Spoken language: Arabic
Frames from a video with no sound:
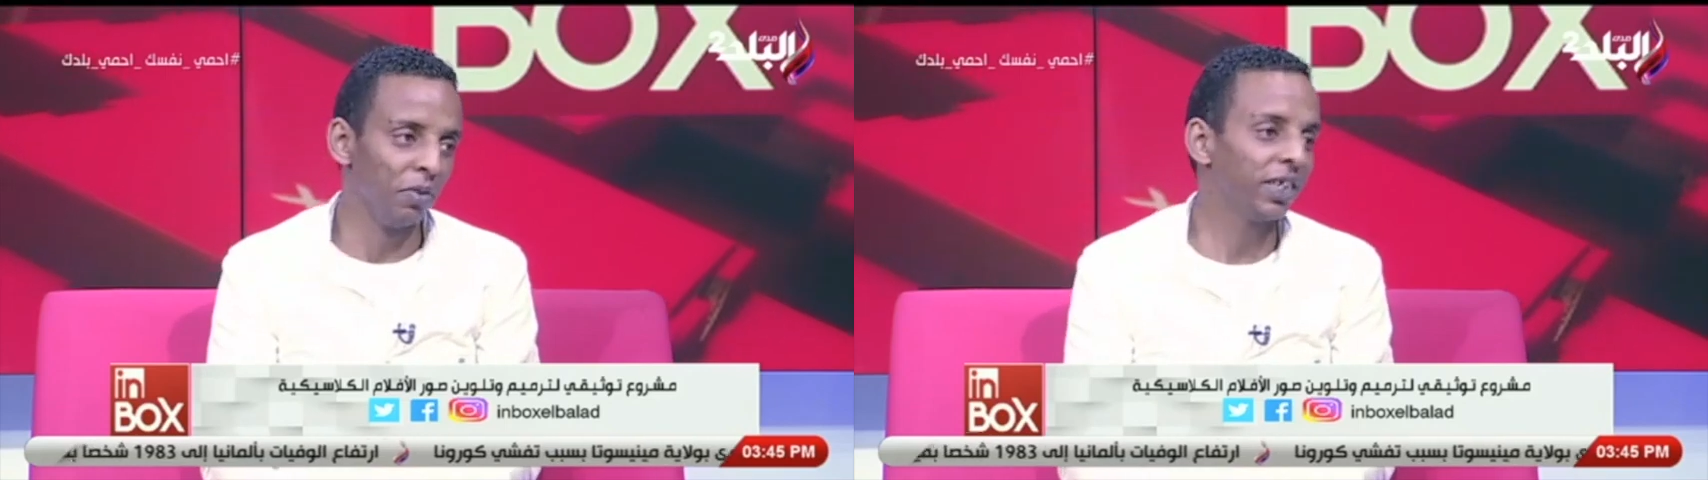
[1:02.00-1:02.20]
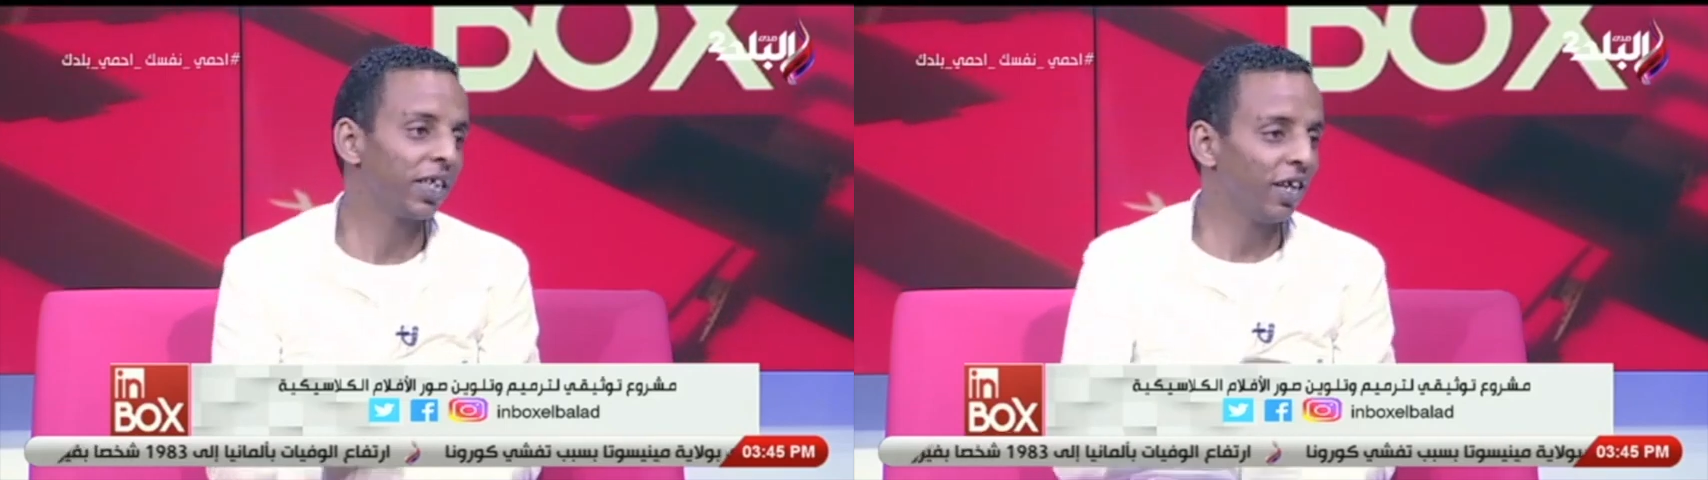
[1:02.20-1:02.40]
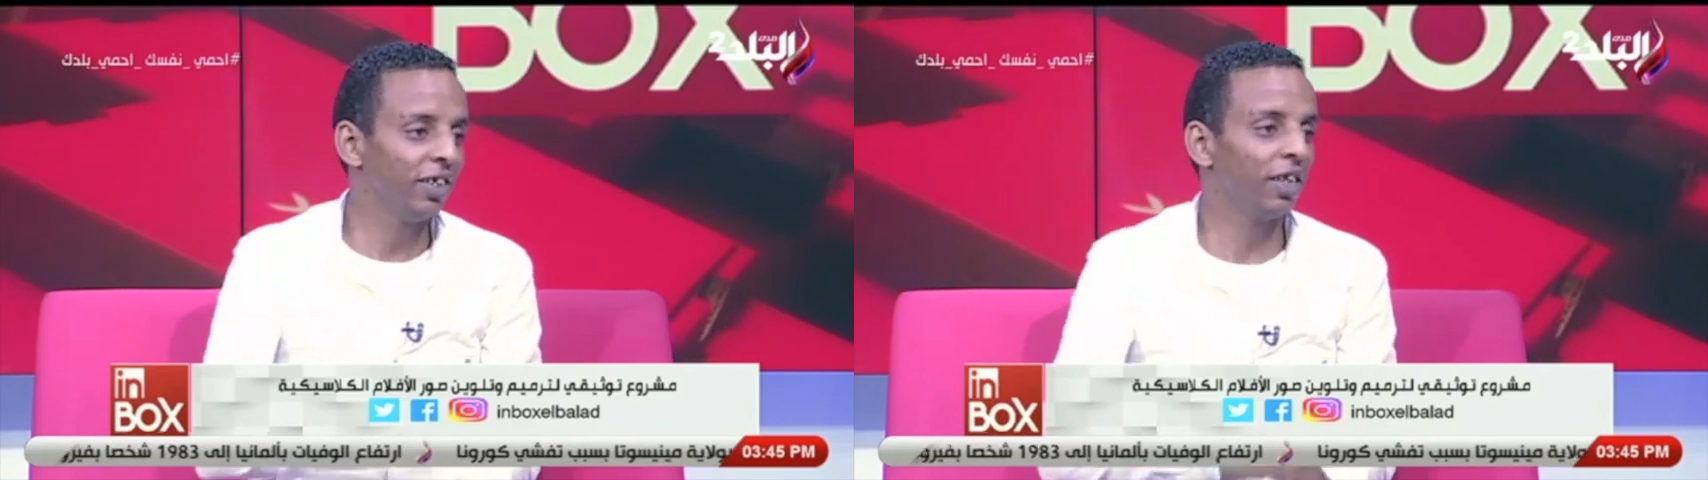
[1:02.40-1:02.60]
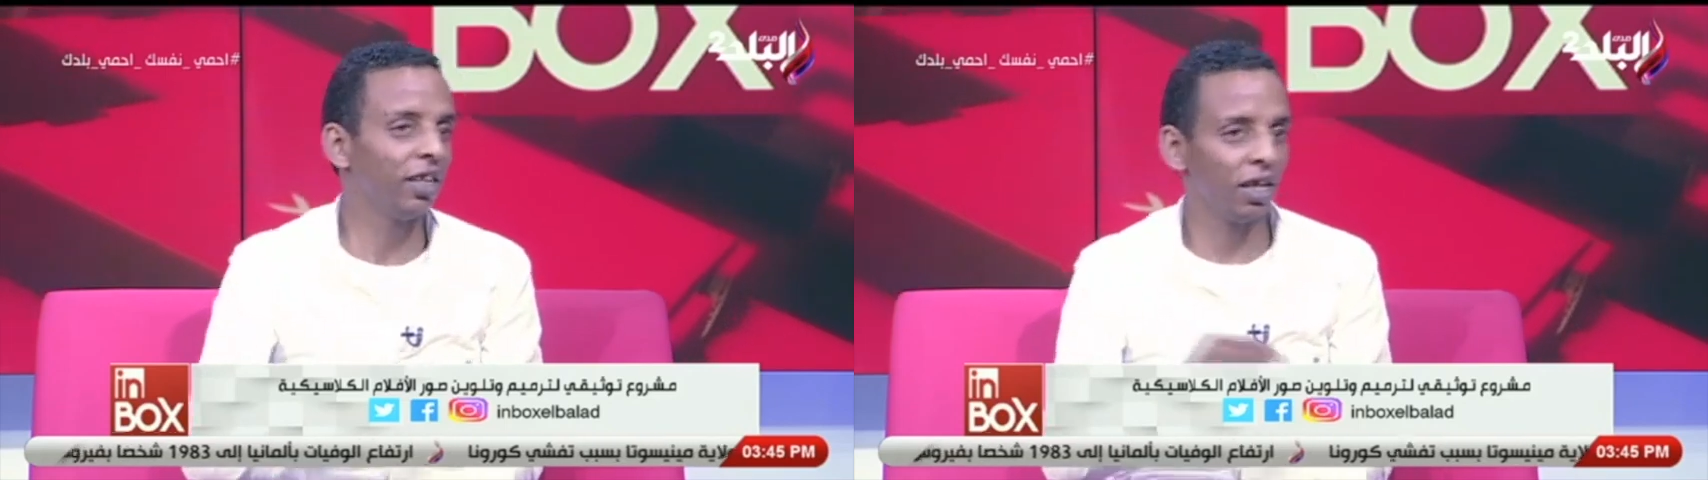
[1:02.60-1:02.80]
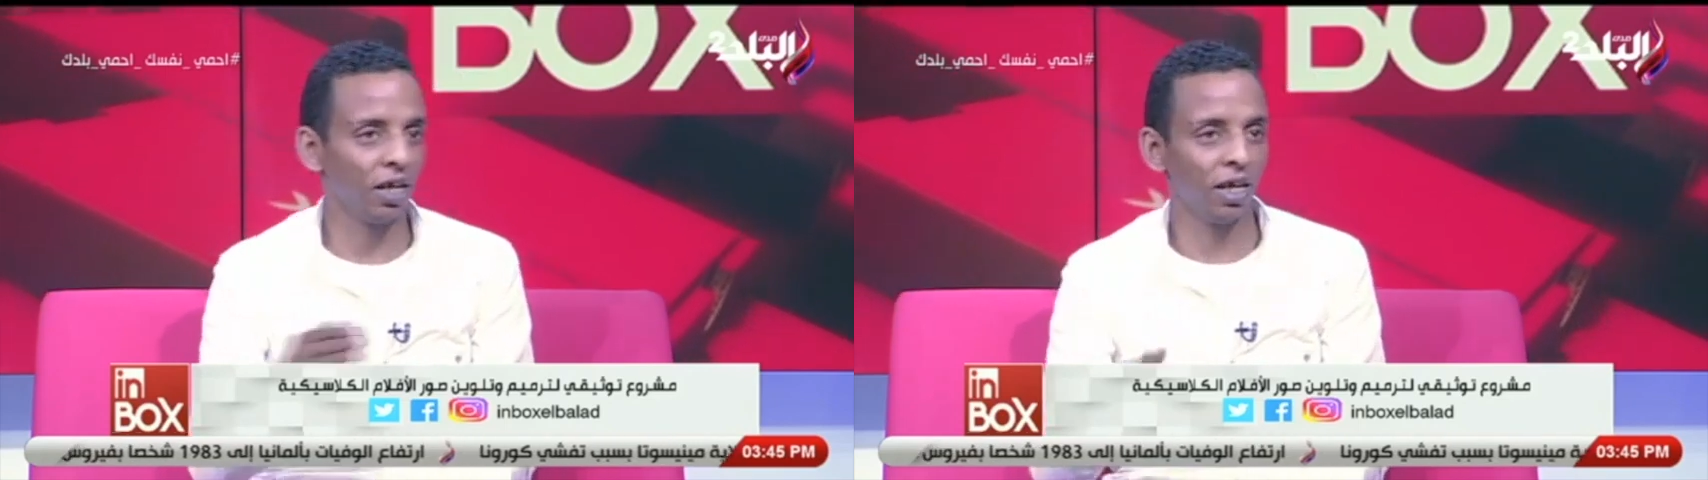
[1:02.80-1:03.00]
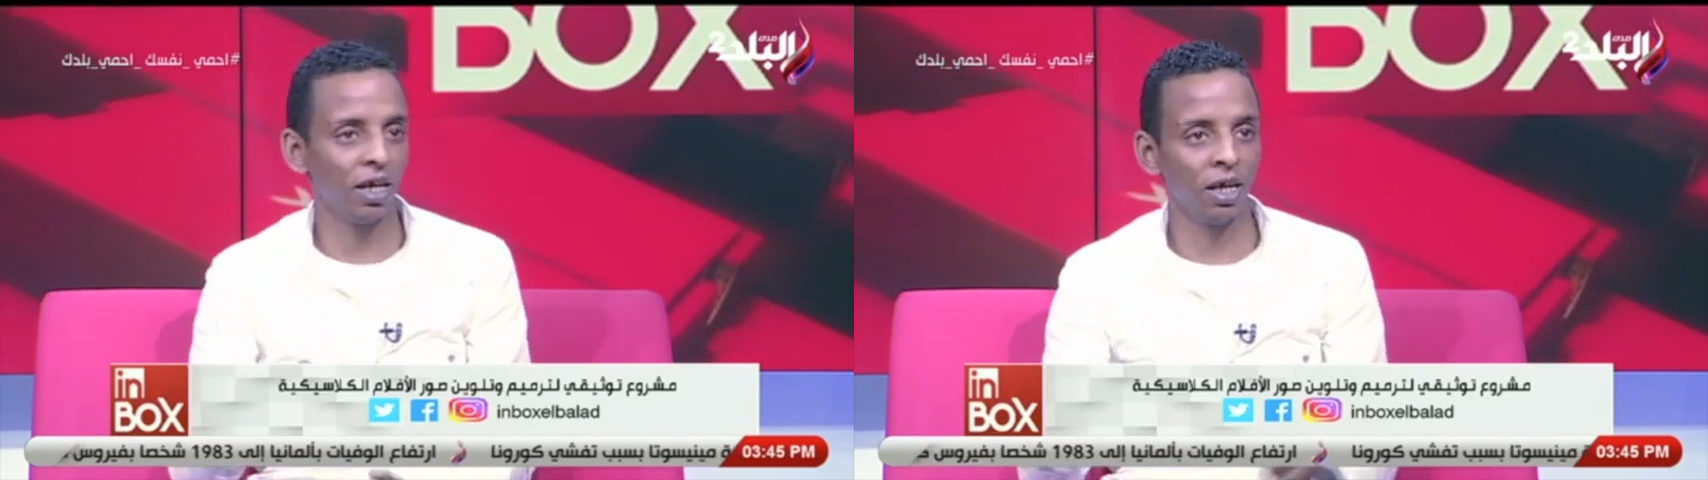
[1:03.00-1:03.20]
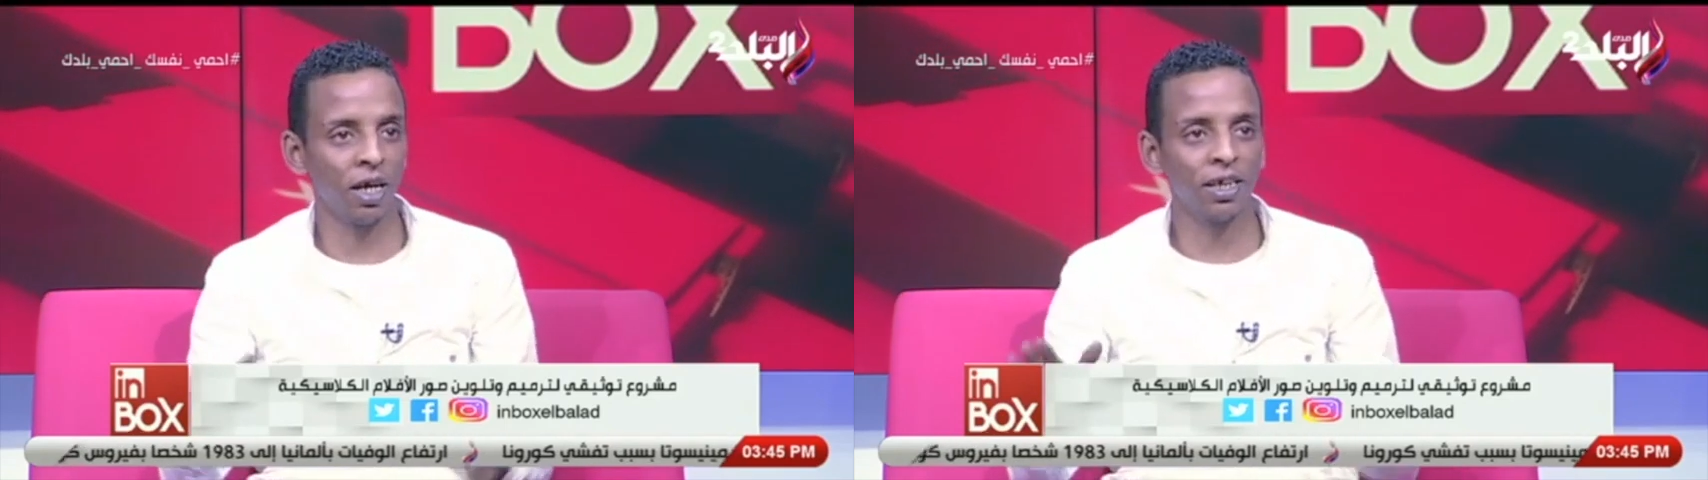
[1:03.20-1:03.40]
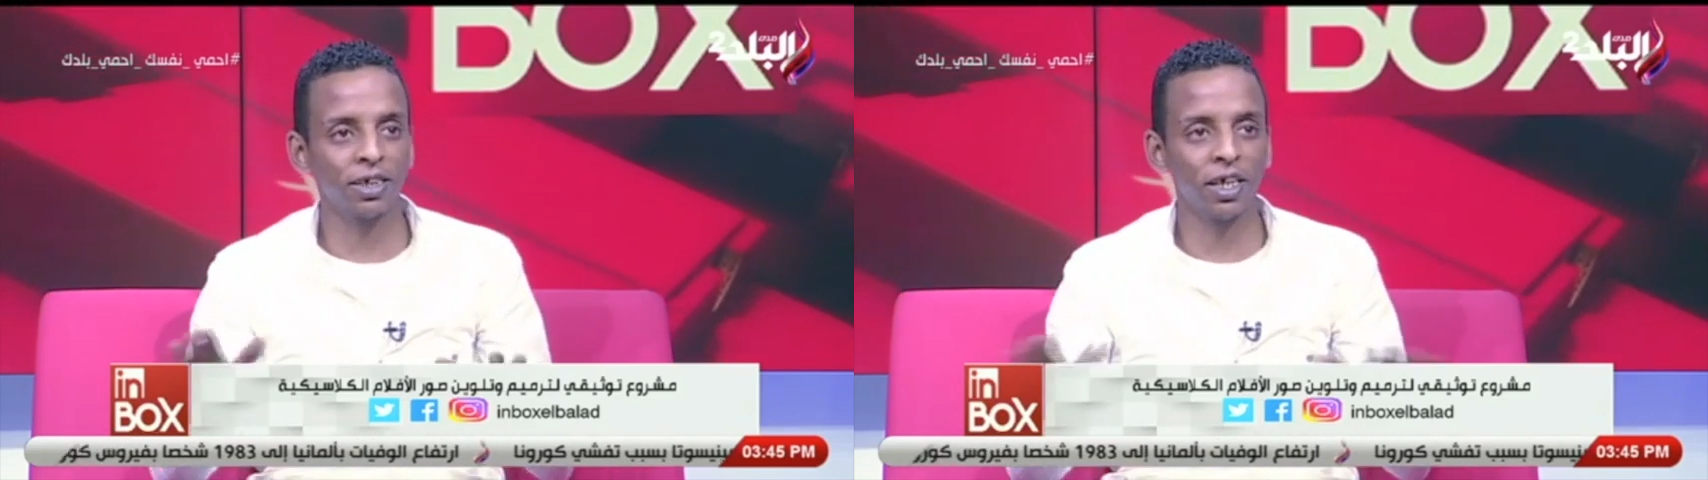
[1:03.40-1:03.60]
بس كان ان انا
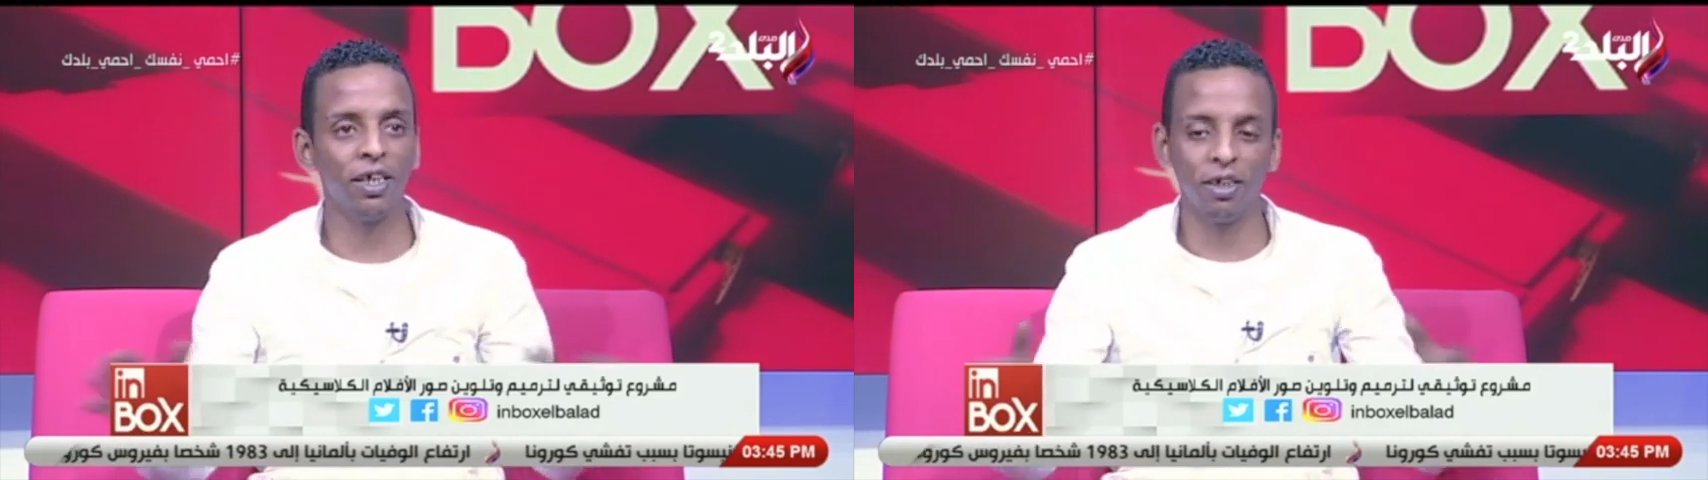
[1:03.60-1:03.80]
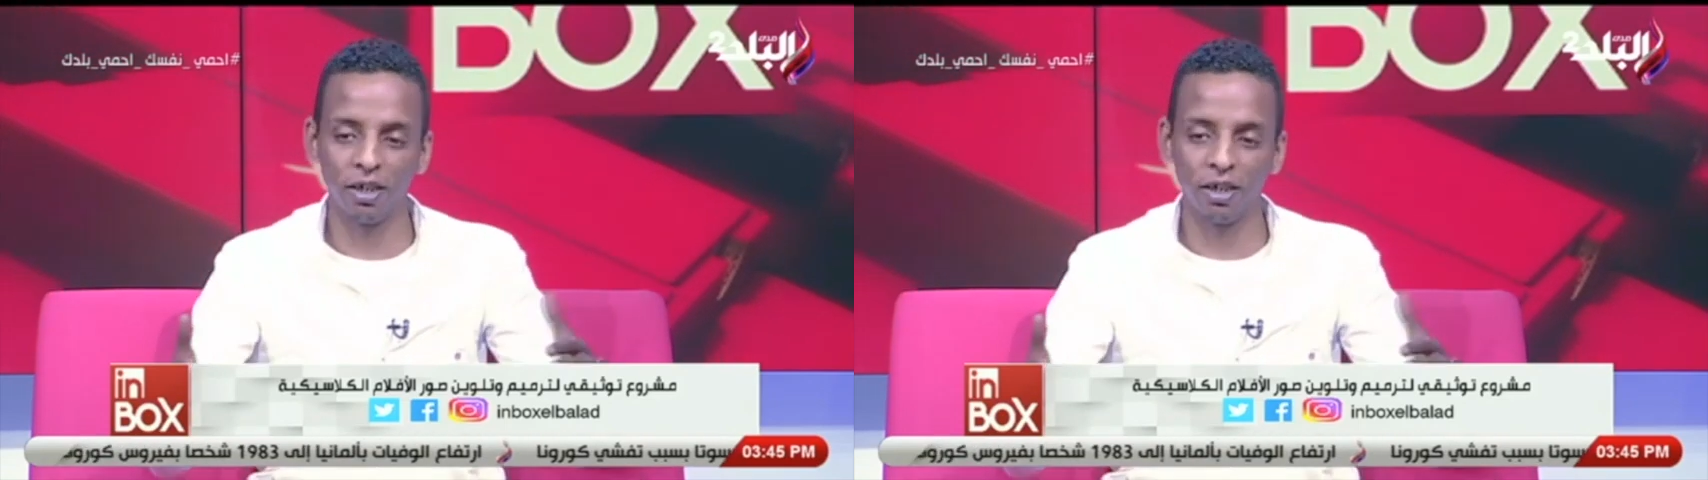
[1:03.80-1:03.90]
اسكان